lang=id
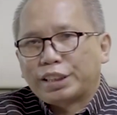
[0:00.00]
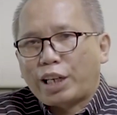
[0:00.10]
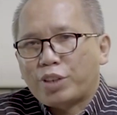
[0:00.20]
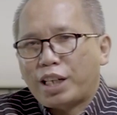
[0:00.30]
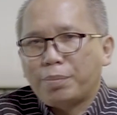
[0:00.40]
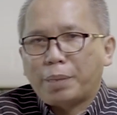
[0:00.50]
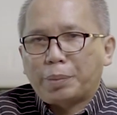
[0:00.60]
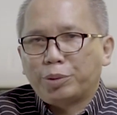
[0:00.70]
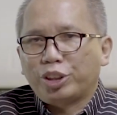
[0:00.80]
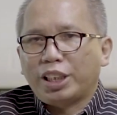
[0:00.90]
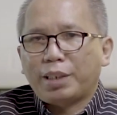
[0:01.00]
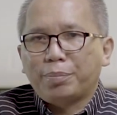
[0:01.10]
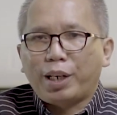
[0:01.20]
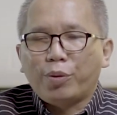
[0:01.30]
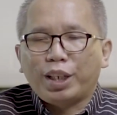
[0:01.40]
Tahukah Bapak Ibu Saudara
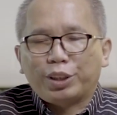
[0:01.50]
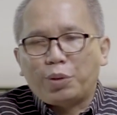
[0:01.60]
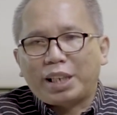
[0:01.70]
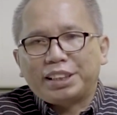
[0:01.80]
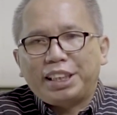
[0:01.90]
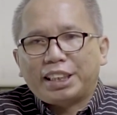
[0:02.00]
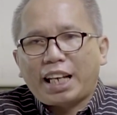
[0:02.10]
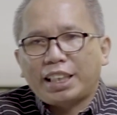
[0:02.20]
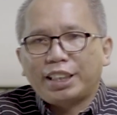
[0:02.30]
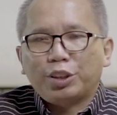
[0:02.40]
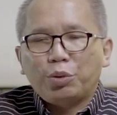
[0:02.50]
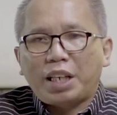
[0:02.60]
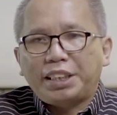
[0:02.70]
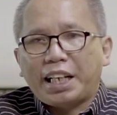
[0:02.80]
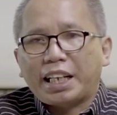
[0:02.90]
bahwa Tuhan kita adalah
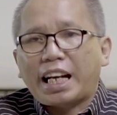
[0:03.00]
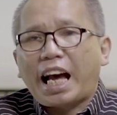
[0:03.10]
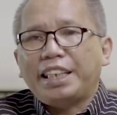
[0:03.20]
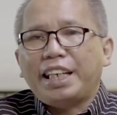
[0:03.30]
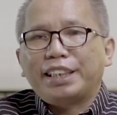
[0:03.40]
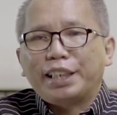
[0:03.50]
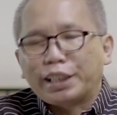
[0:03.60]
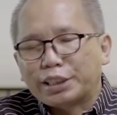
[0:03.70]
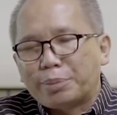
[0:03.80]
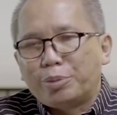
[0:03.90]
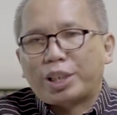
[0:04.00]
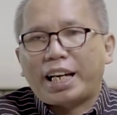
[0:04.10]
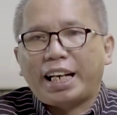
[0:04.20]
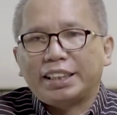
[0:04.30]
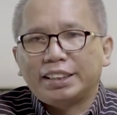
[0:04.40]
Tuhan yang kaya dengan
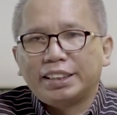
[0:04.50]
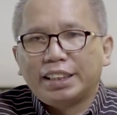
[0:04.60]
kemurahan